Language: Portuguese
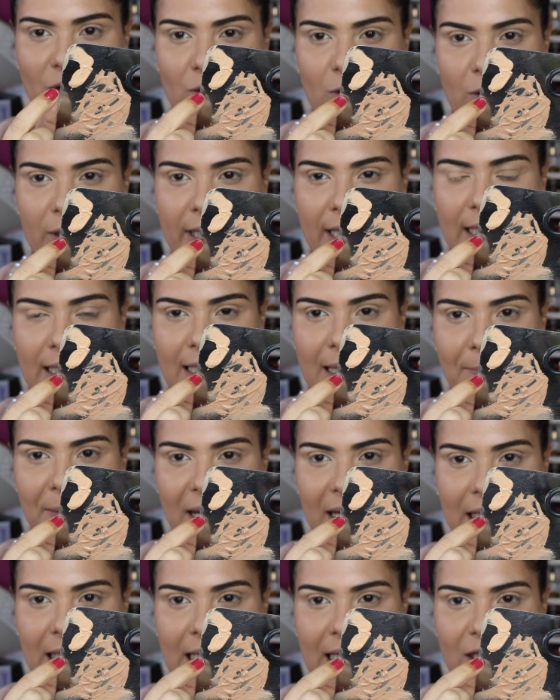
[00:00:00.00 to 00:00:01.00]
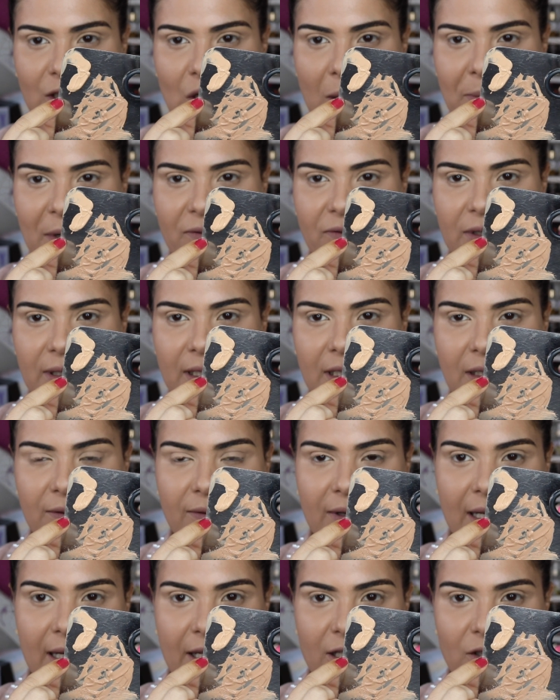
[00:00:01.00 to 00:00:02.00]
Eu coloquei aqui na plaquinha só pra vocês
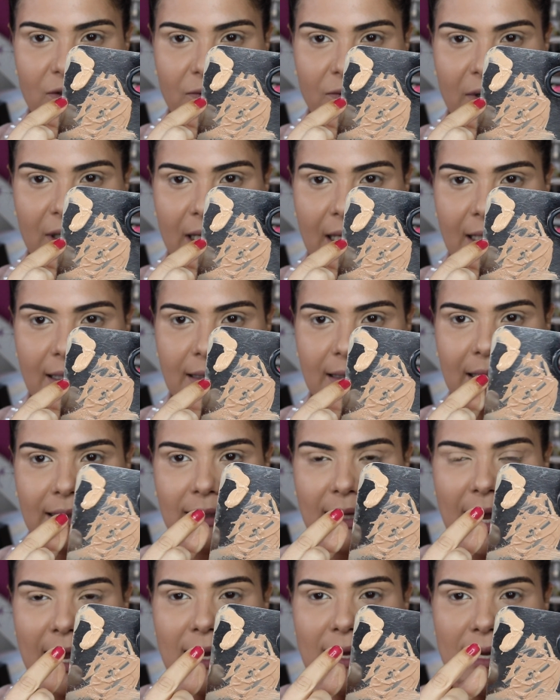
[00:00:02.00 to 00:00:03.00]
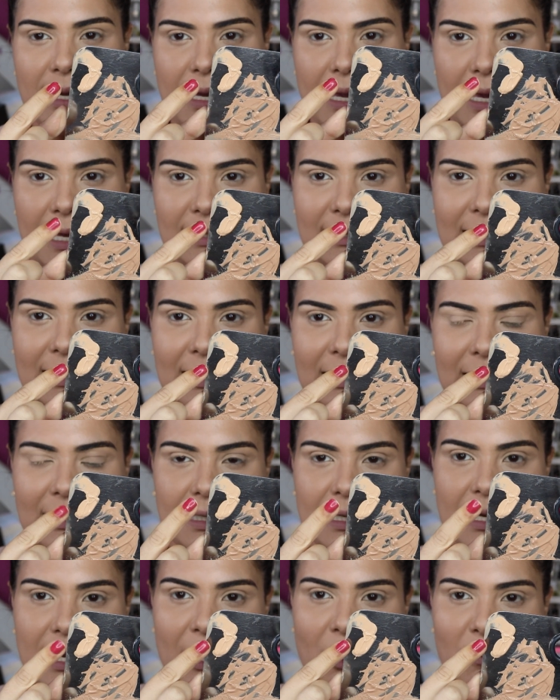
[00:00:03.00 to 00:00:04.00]
verem a diferença, tá? Essa
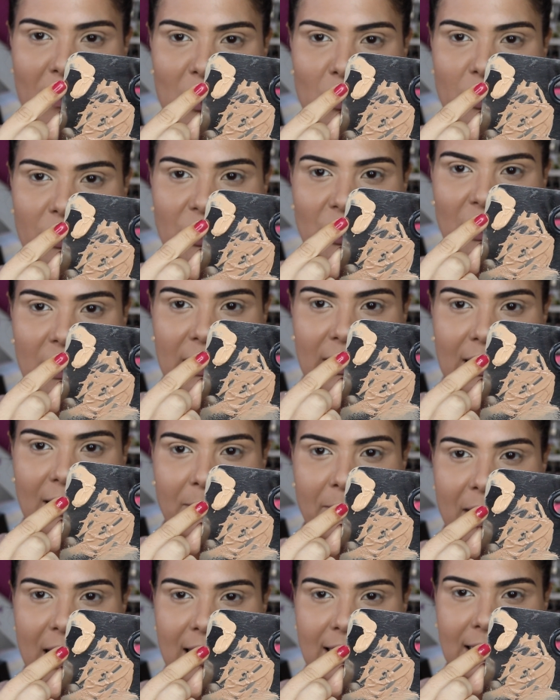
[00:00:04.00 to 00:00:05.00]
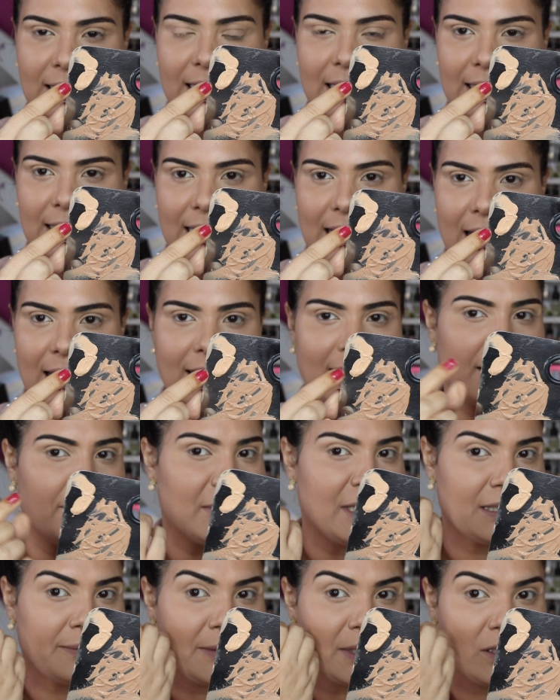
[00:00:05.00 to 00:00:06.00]
daqui é uma gotinha da base da Dala, a
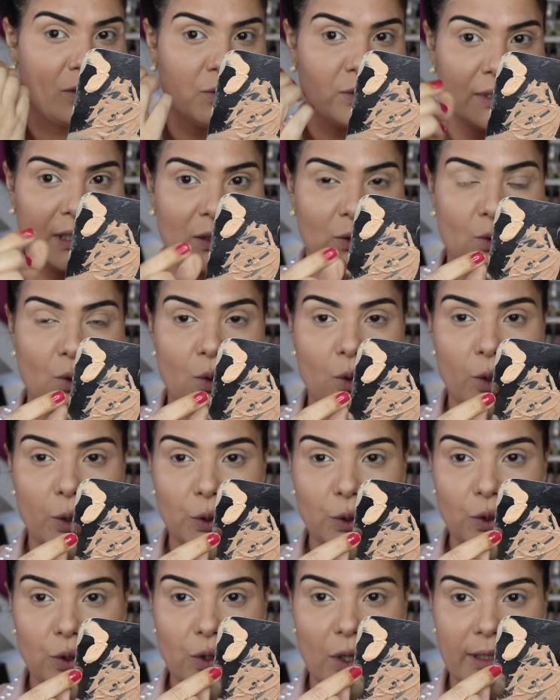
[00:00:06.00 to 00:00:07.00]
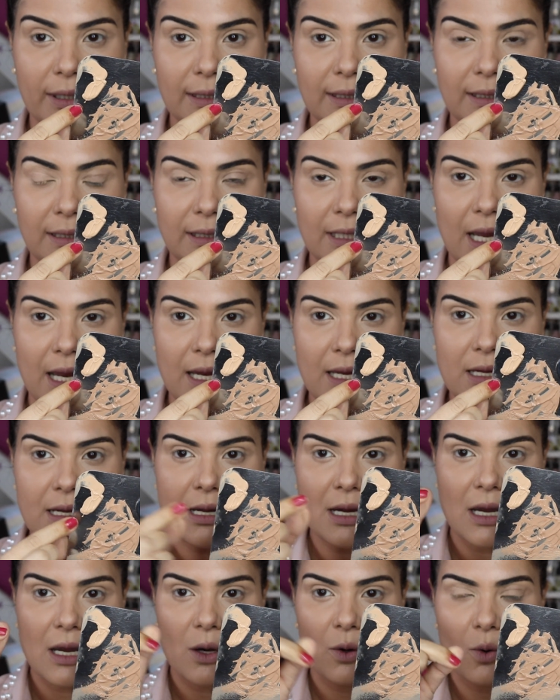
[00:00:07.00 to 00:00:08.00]
mesma que eu usei no rosto, só que sem
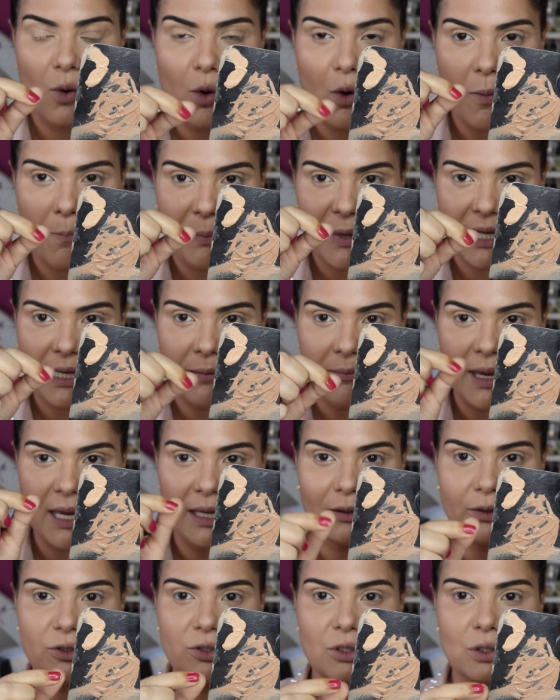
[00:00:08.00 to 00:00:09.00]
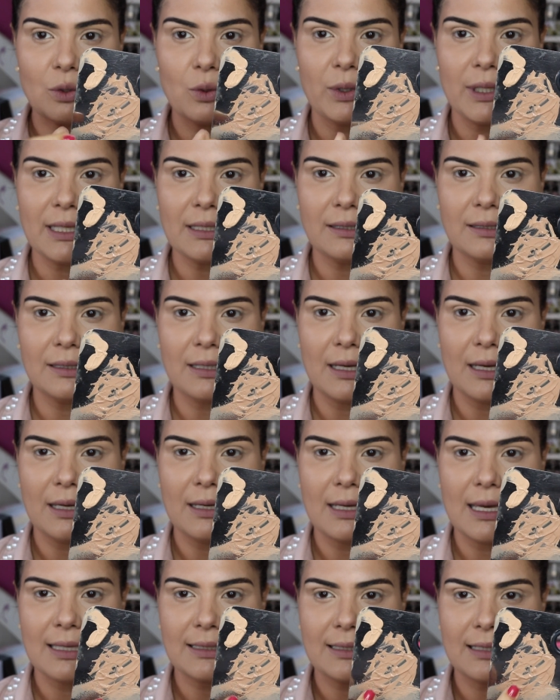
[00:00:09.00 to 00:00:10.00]
o pigmento de escurecer.
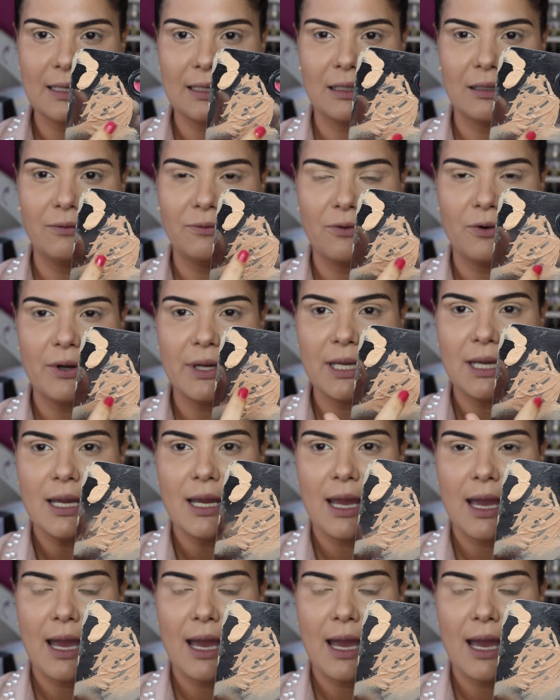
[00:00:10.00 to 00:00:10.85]
E essa daqui foi